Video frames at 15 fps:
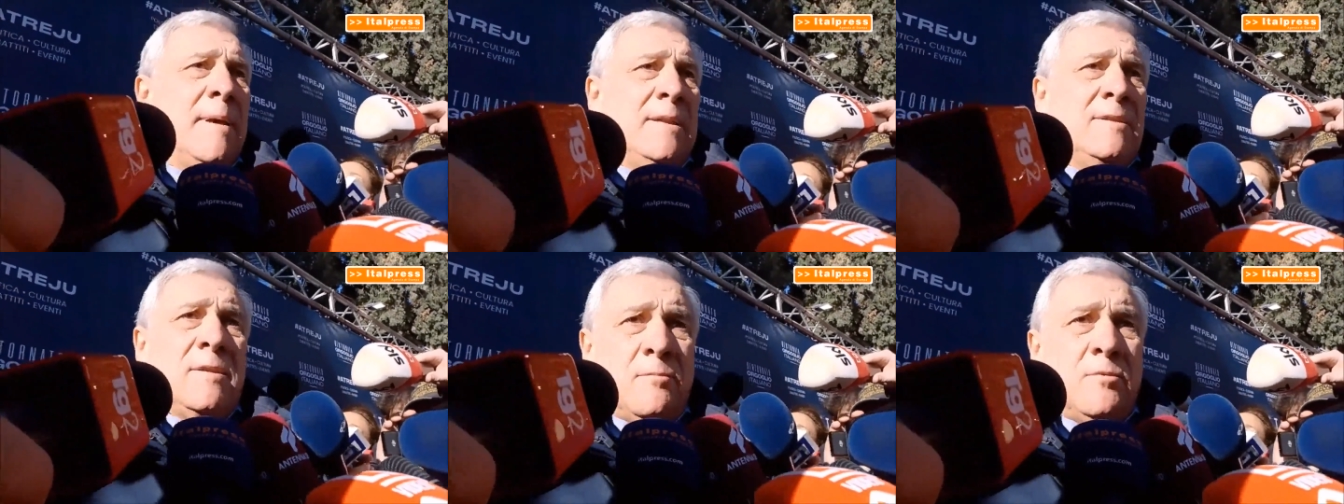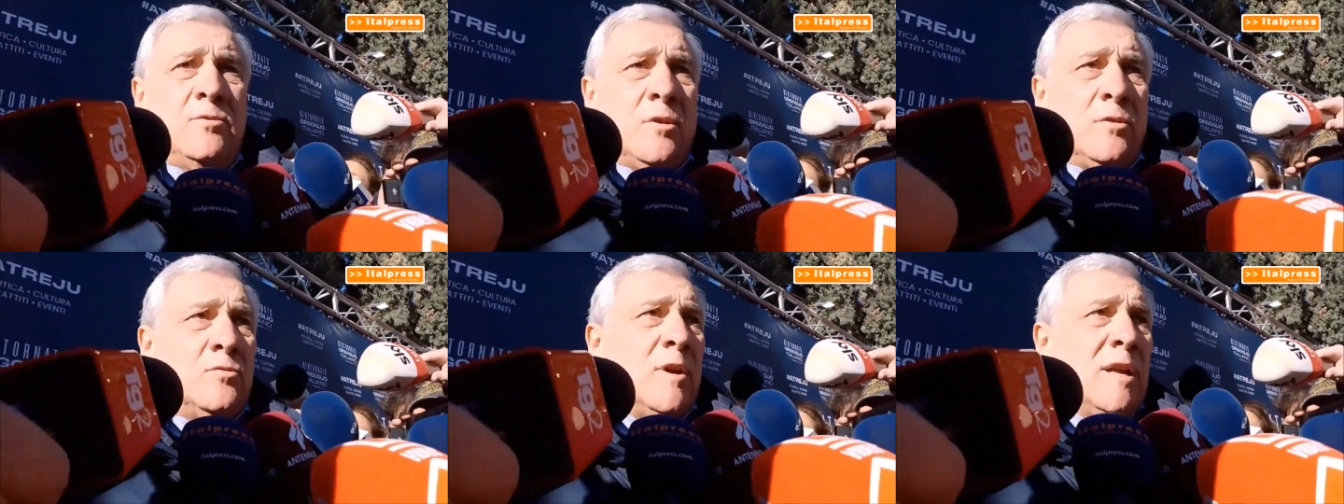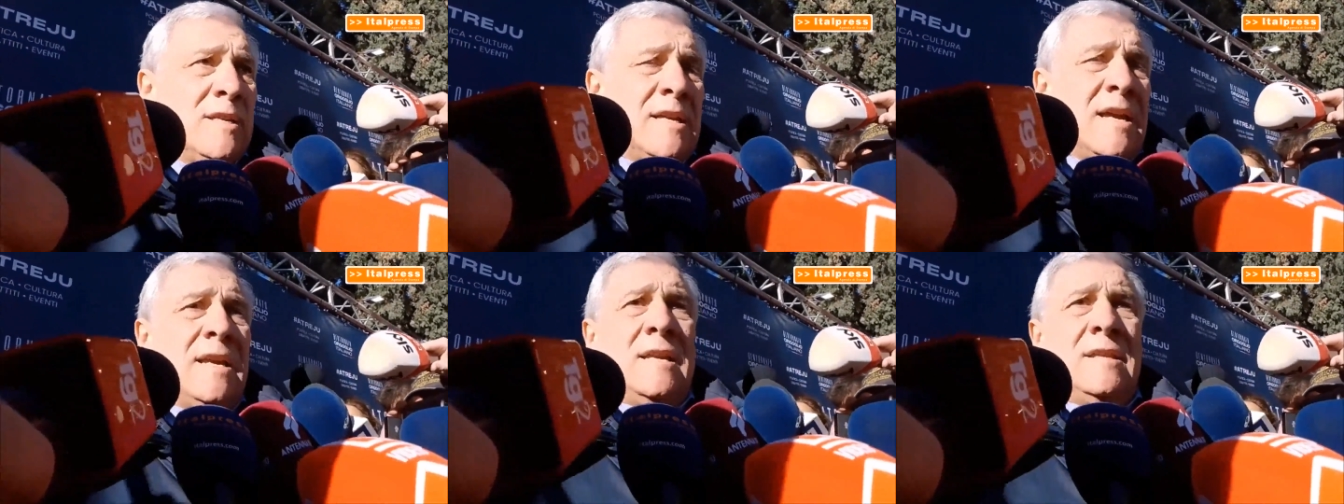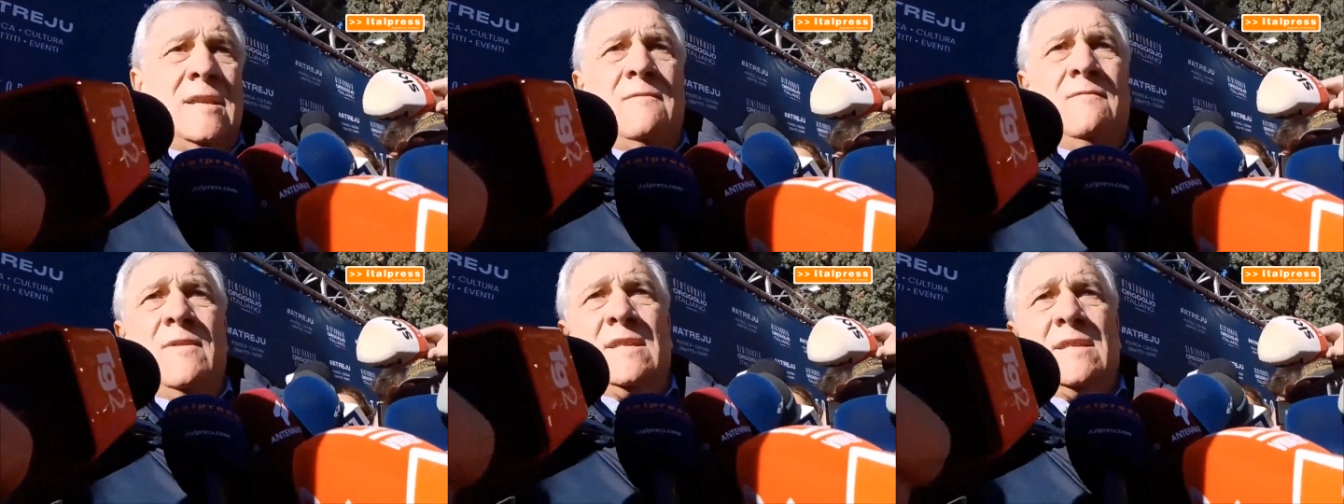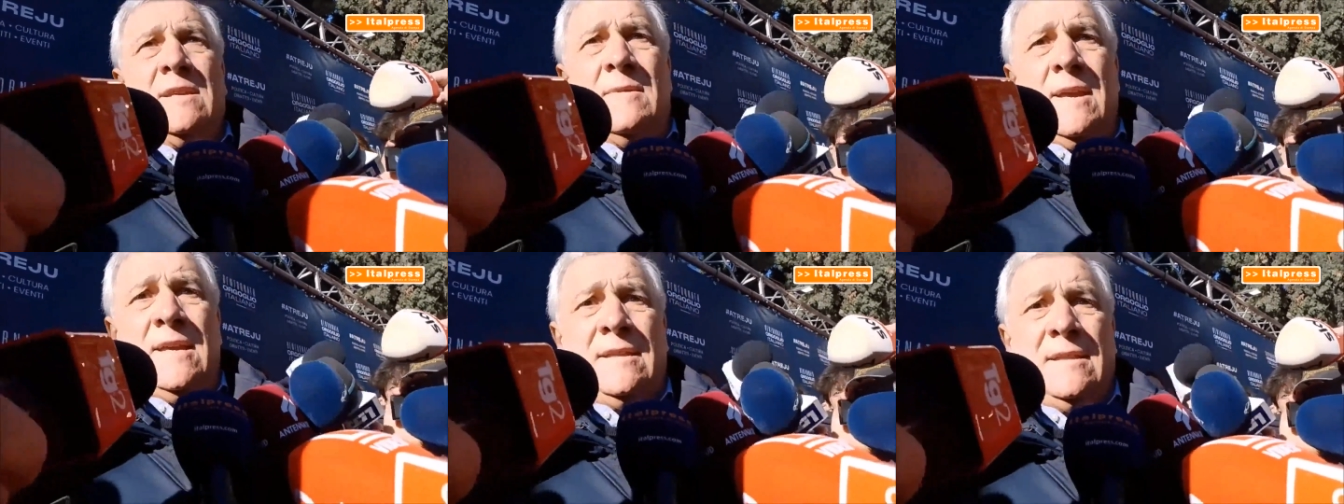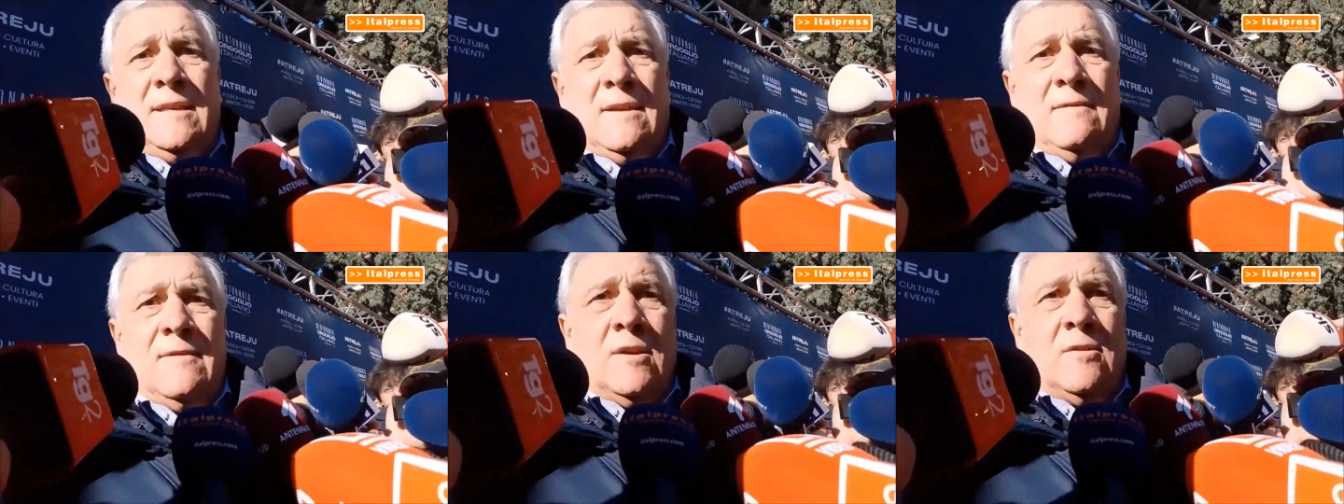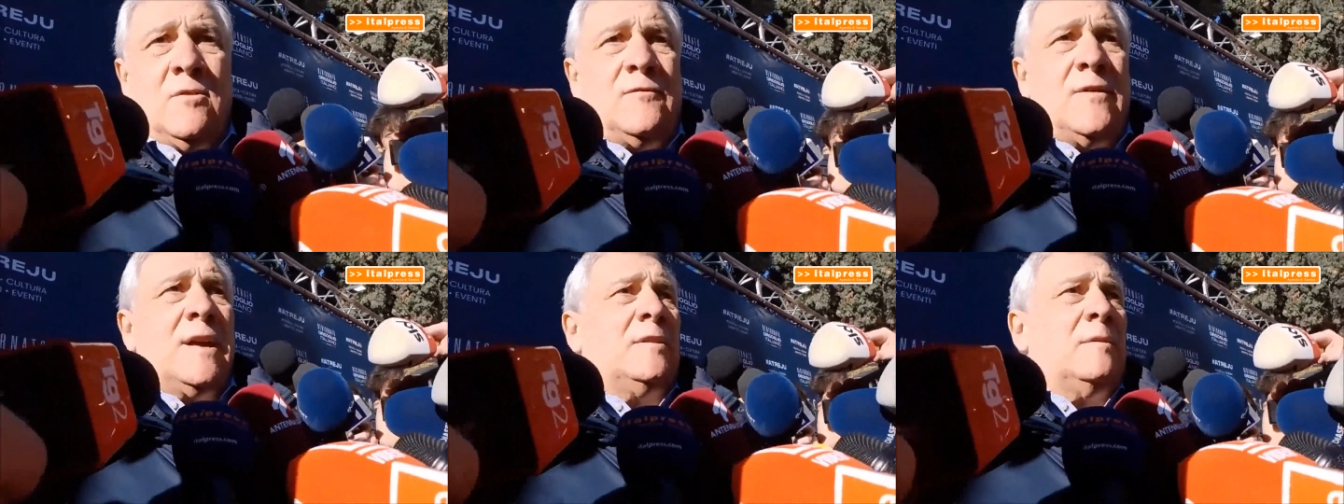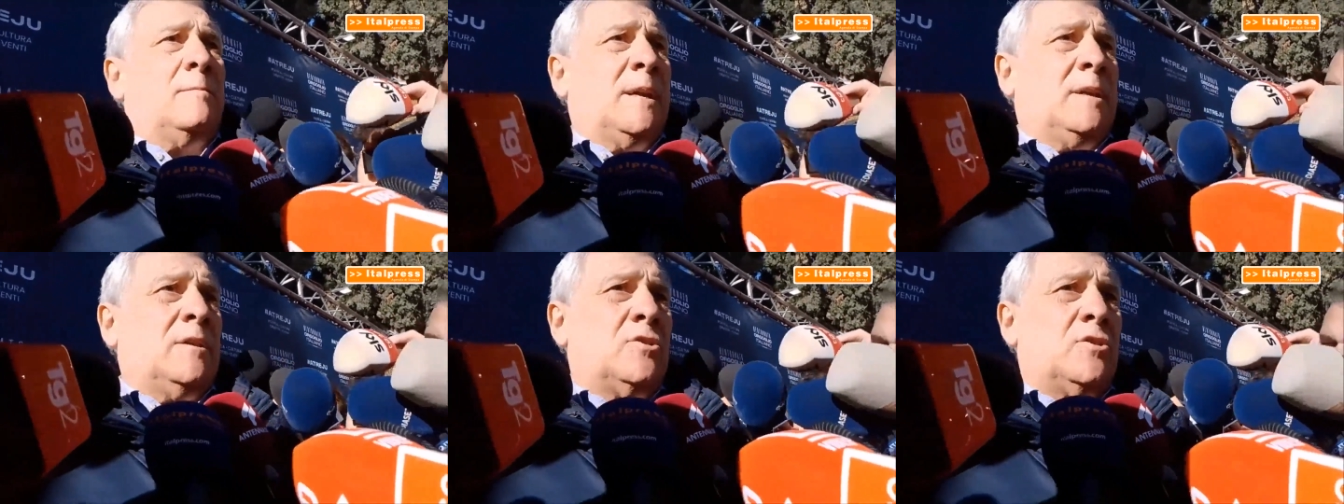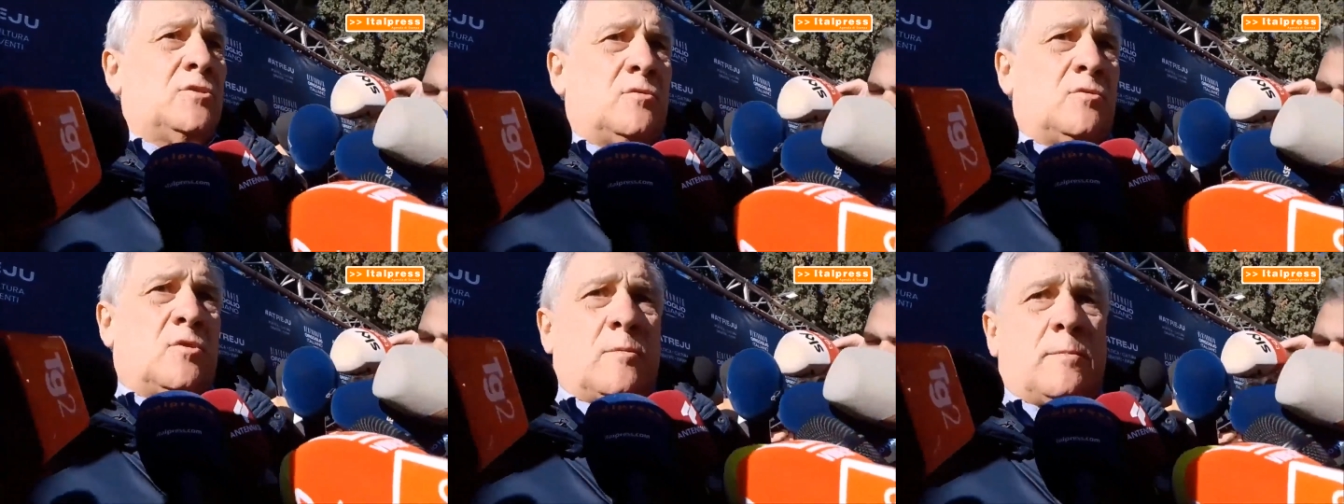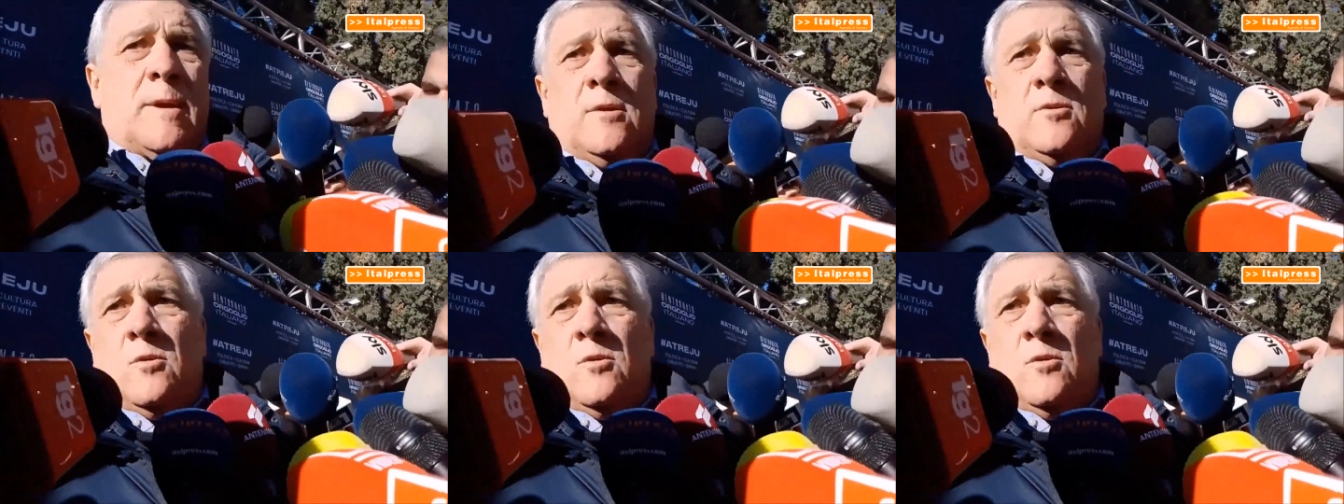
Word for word: penso appunto ad una serie di investimenti che vengono fatti per decisioni europee,